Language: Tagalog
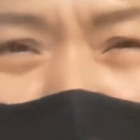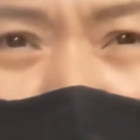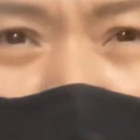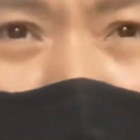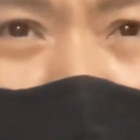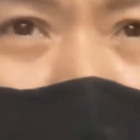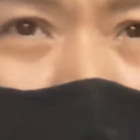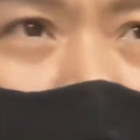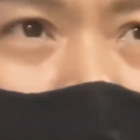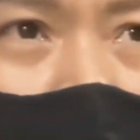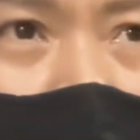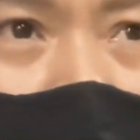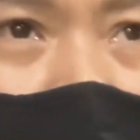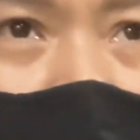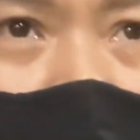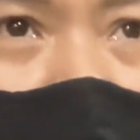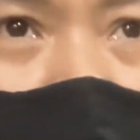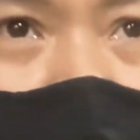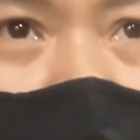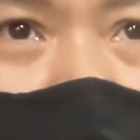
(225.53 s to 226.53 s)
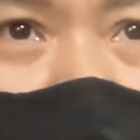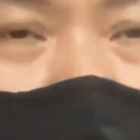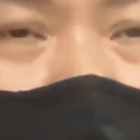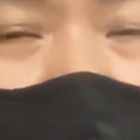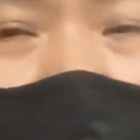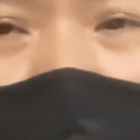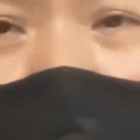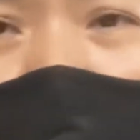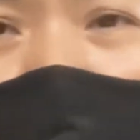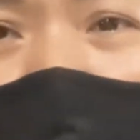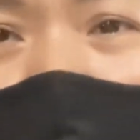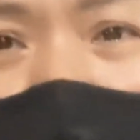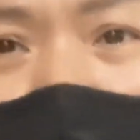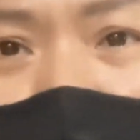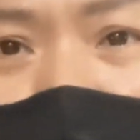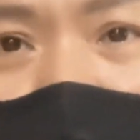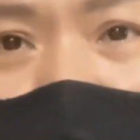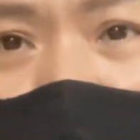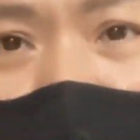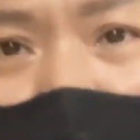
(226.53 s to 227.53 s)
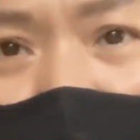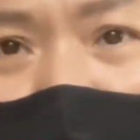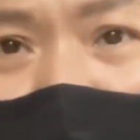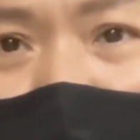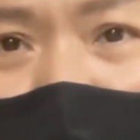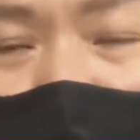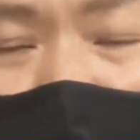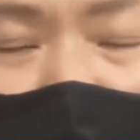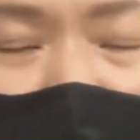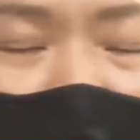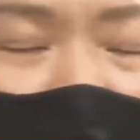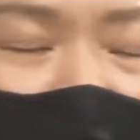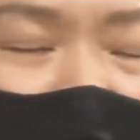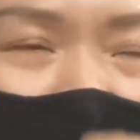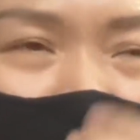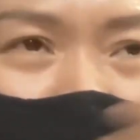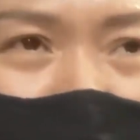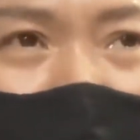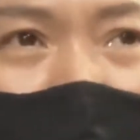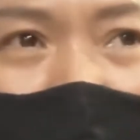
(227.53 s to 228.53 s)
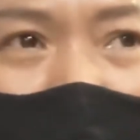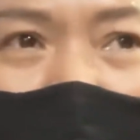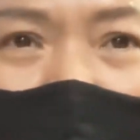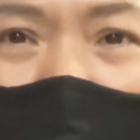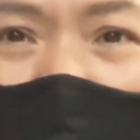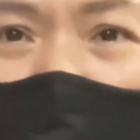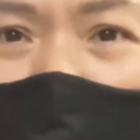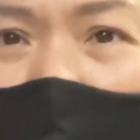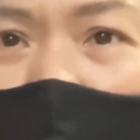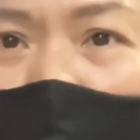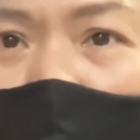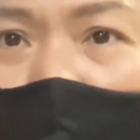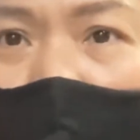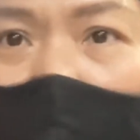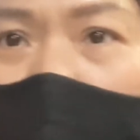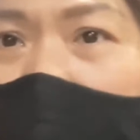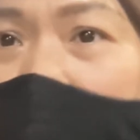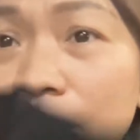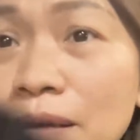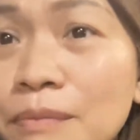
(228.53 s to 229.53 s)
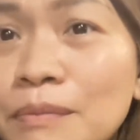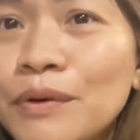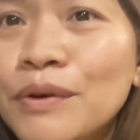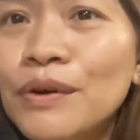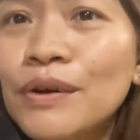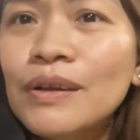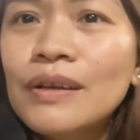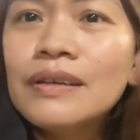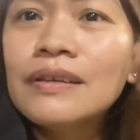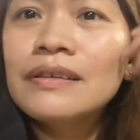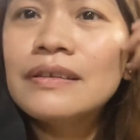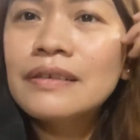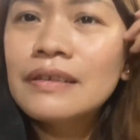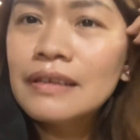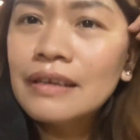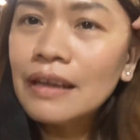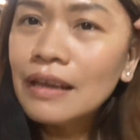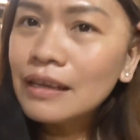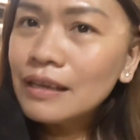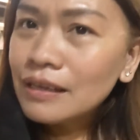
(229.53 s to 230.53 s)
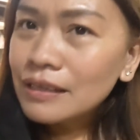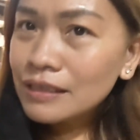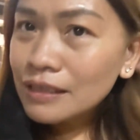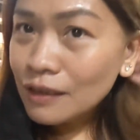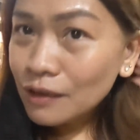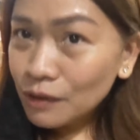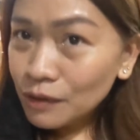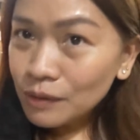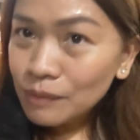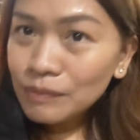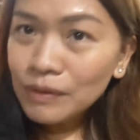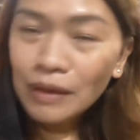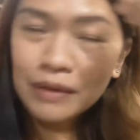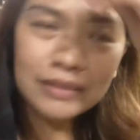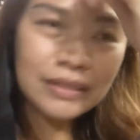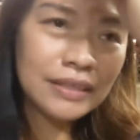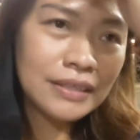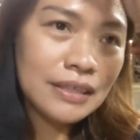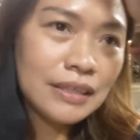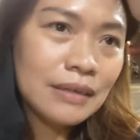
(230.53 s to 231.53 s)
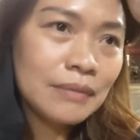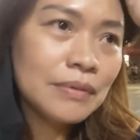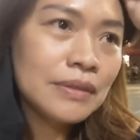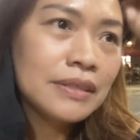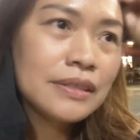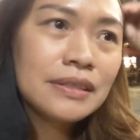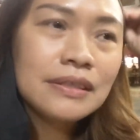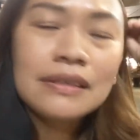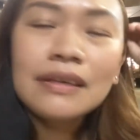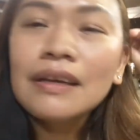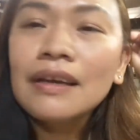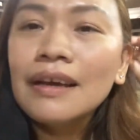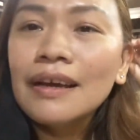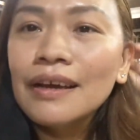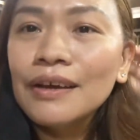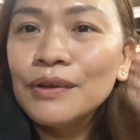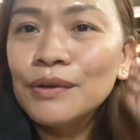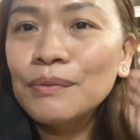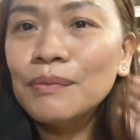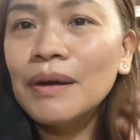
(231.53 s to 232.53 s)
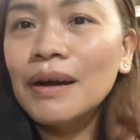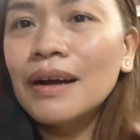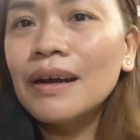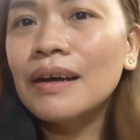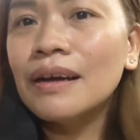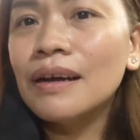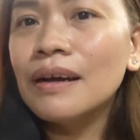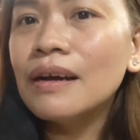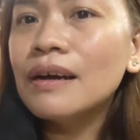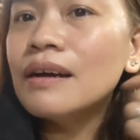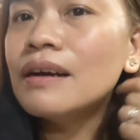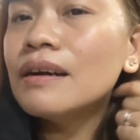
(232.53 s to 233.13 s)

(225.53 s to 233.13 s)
Grabe napaka alinsangan. Diba labas-pasok kami sa mall. Sa loob. Sa, sa labas. Yung mga